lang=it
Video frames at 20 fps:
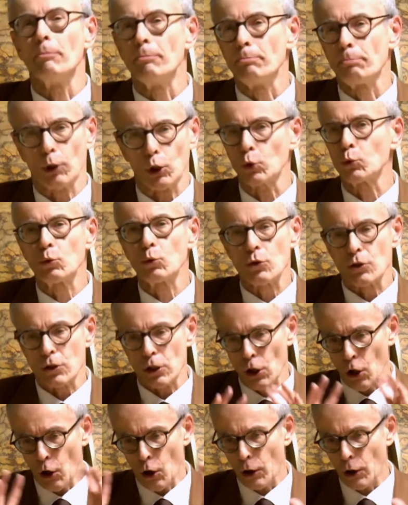
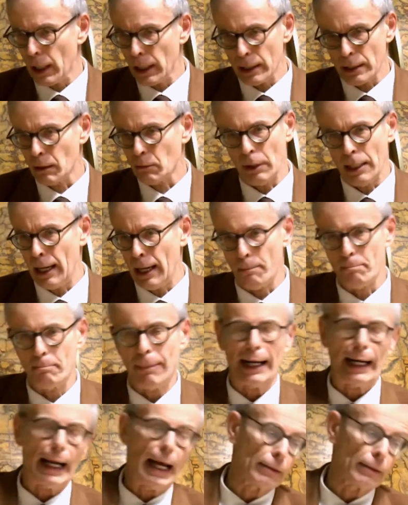produzione di
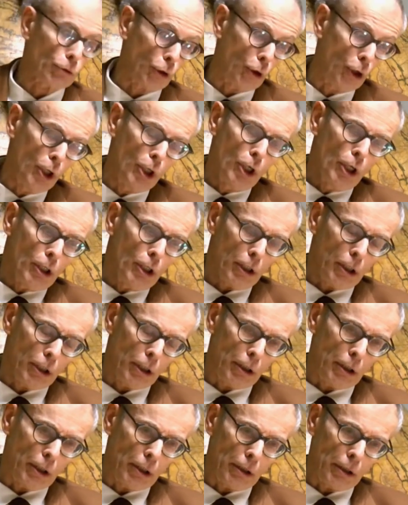quell'apparato
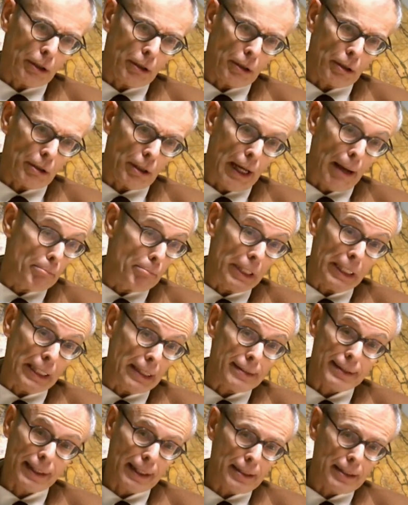eh,
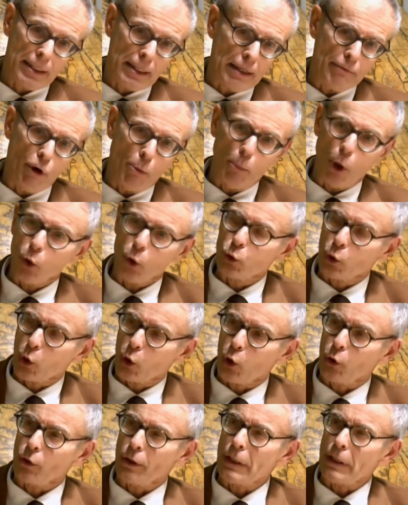amministrativo molto
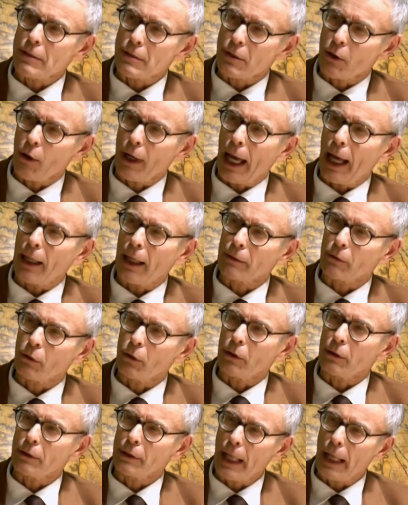
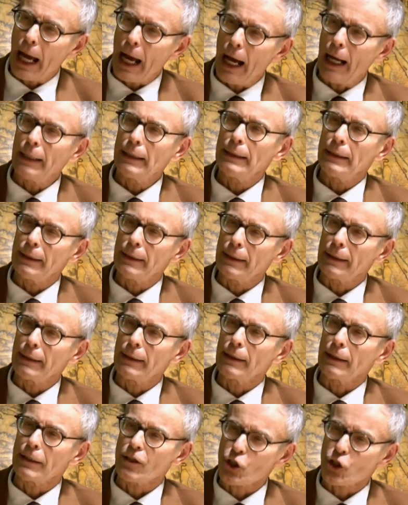condizionato da
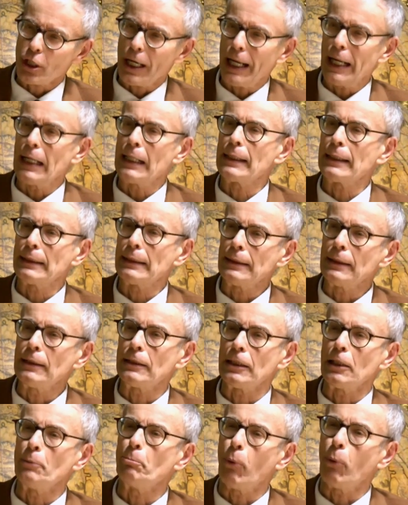eh, scelte di
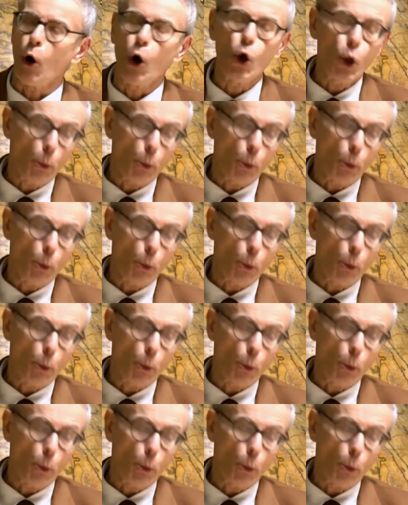tipo